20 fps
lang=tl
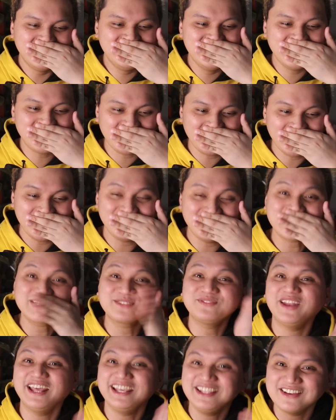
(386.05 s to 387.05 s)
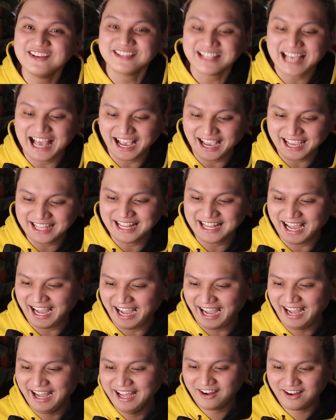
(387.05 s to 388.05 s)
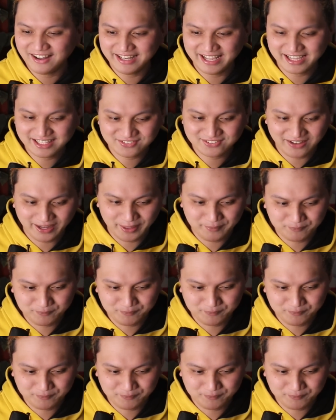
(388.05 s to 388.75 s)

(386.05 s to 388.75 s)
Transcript: Hindi ko alam explain niya sa akin, ha? O, next one.